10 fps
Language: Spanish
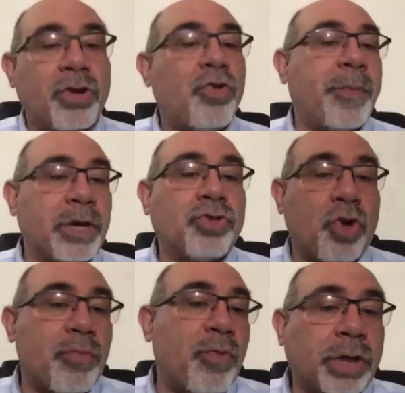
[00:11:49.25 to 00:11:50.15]
yo pienso
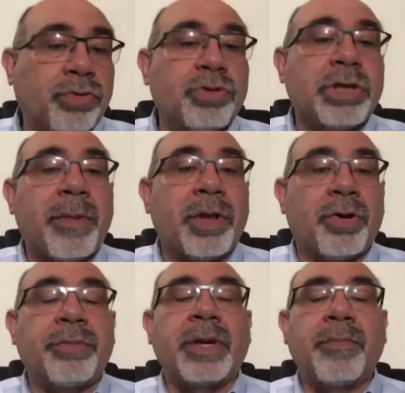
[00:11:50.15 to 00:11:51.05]
lo mismo que tú,
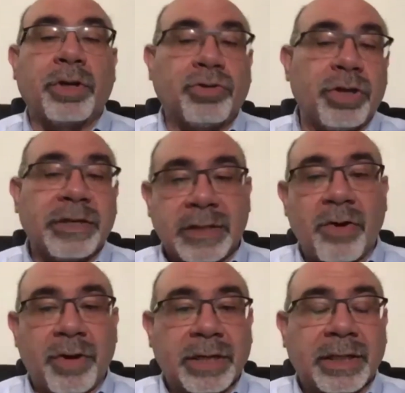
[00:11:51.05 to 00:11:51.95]
Salvador. Por eso decía
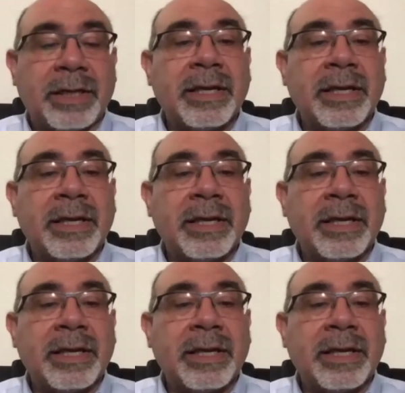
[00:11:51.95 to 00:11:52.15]
ahorita